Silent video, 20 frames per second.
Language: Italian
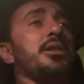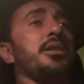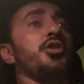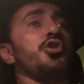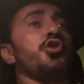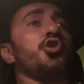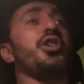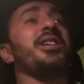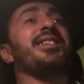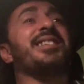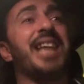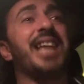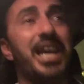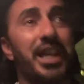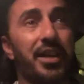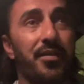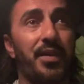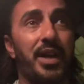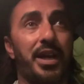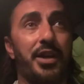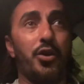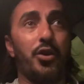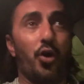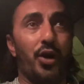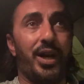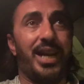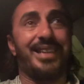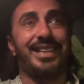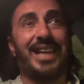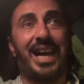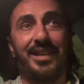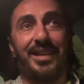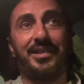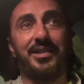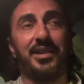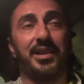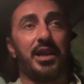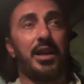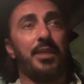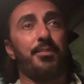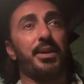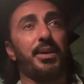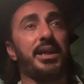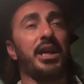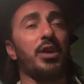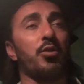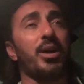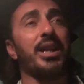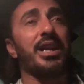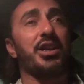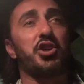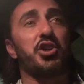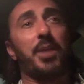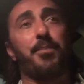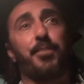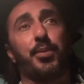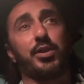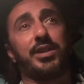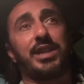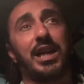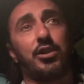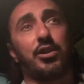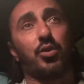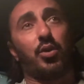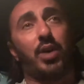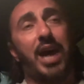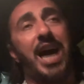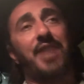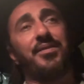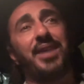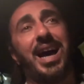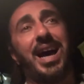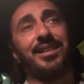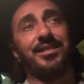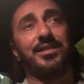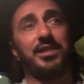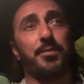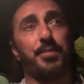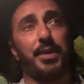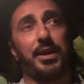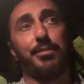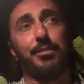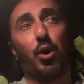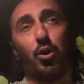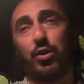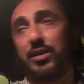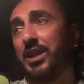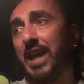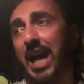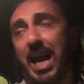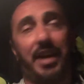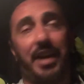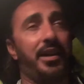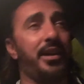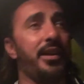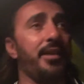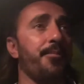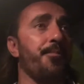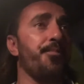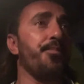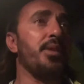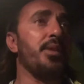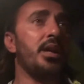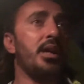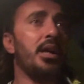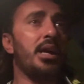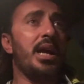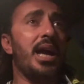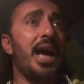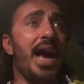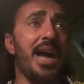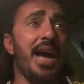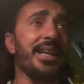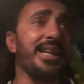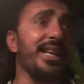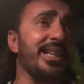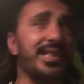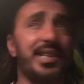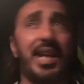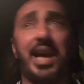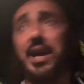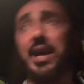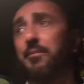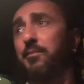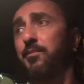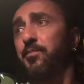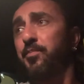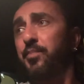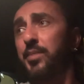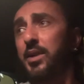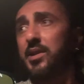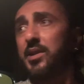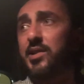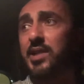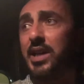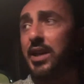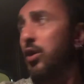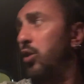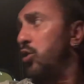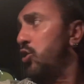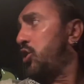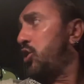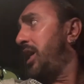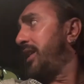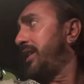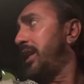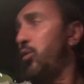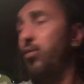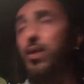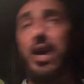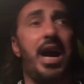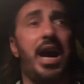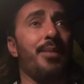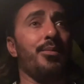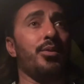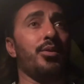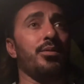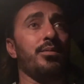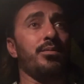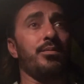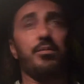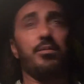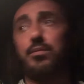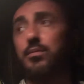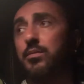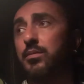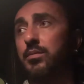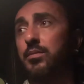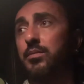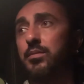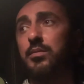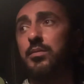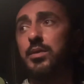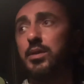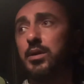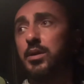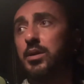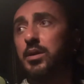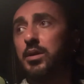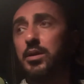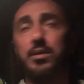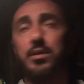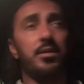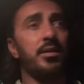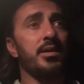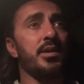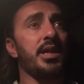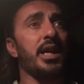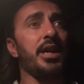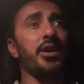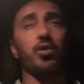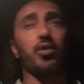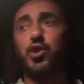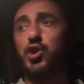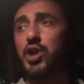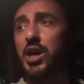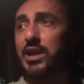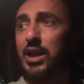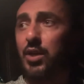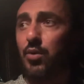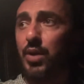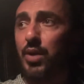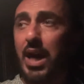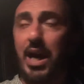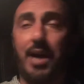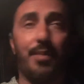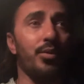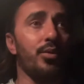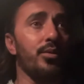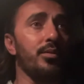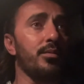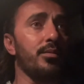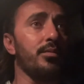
ci serve a noi la tattica perché quella ci ha portato avanti per molti anni, anche se se non ci adeguiamo, se non ci adeguiamo,